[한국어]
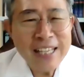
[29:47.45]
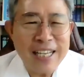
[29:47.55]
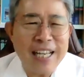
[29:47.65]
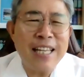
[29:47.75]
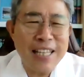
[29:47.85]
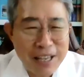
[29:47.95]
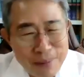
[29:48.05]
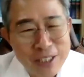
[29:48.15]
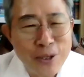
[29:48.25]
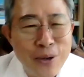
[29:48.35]
착한 다단계
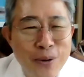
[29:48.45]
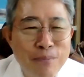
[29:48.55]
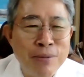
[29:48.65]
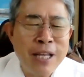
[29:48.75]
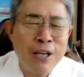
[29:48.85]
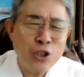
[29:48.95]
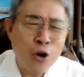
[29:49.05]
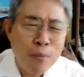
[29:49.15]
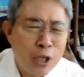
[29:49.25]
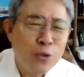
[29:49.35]
맞아요. 근데
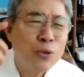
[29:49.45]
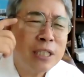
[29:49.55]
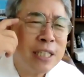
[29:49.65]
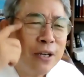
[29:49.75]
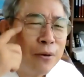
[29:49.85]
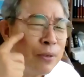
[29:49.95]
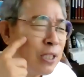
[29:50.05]
정말 좋은데 싸요.